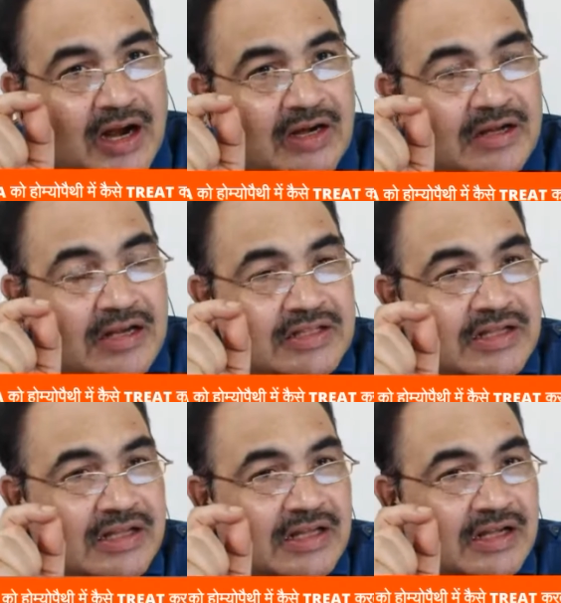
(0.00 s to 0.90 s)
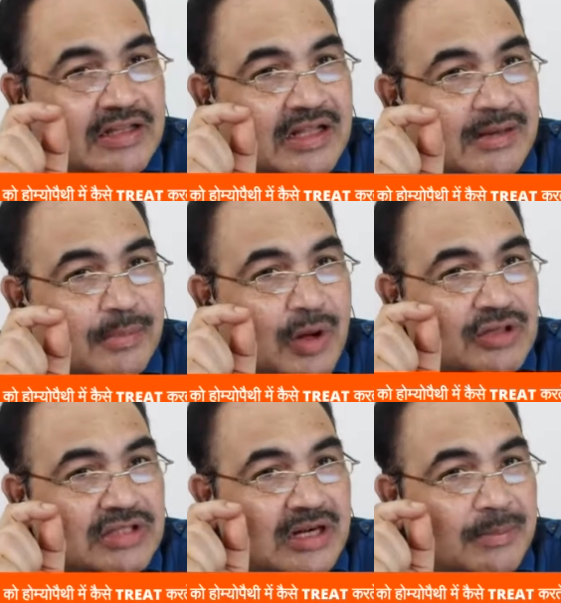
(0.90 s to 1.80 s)
आर्टरीज के अंदर बहुत
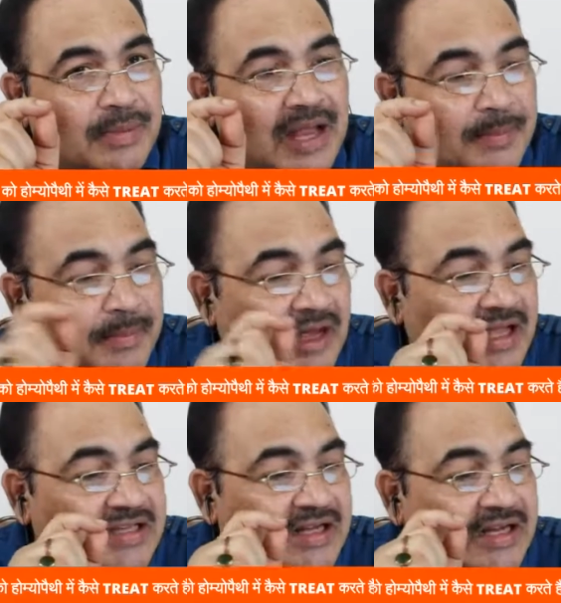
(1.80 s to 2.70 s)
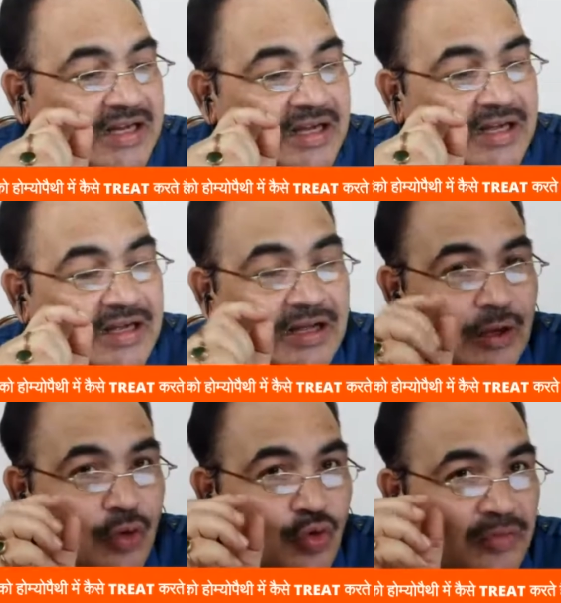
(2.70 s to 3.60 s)
सारा प्लैक पाया जाएगा
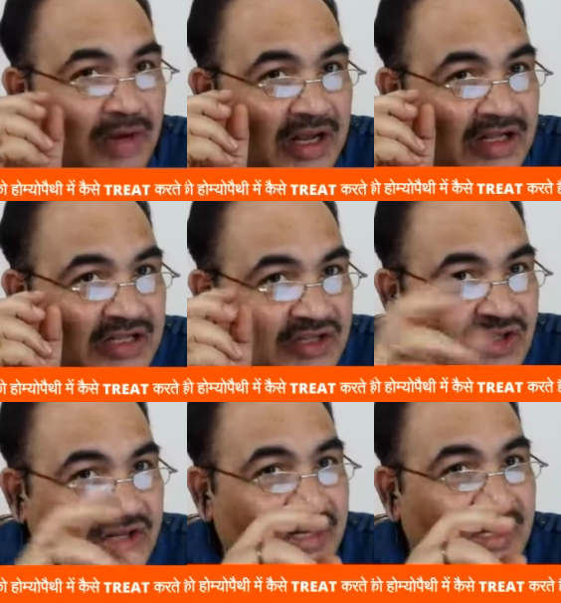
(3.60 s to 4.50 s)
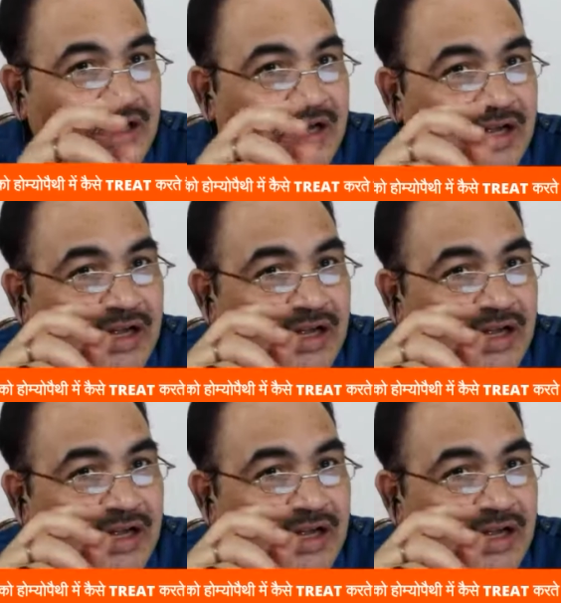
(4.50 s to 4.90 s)
उनमें कंजेशन रहेगा